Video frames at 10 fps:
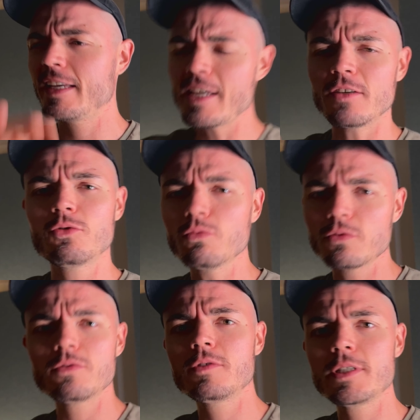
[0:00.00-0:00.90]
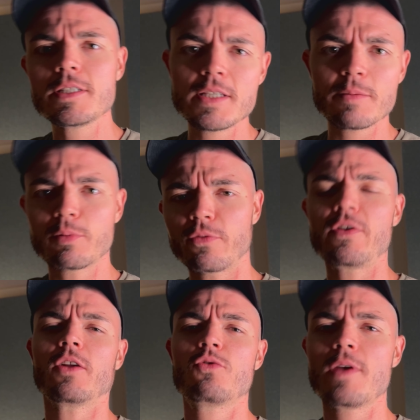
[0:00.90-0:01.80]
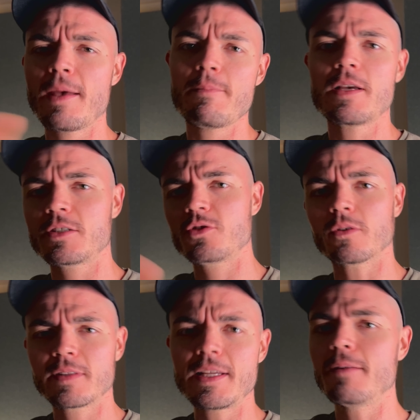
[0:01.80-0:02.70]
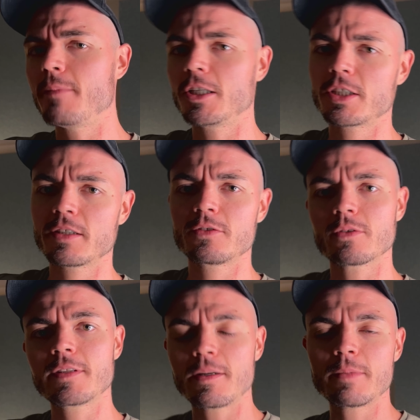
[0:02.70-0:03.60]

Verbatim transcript: quels tools utiliser pour faire du MS sur tel machin, sur tel